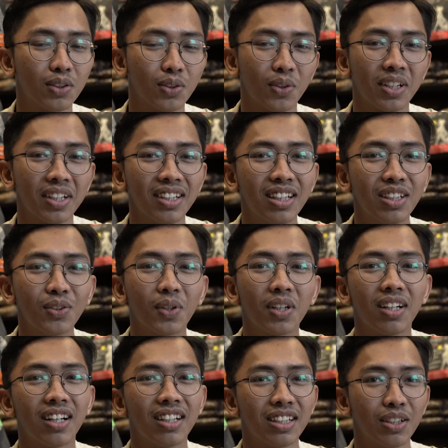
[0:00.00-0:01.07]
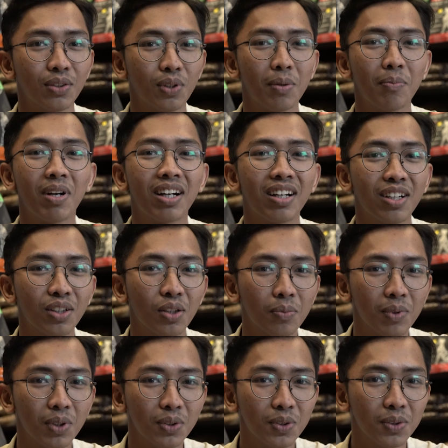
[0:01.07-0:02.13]
ke sore dia suka nanya udah makan
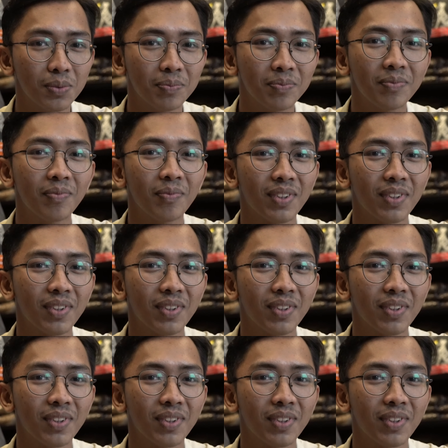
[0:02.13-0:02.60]
atau belum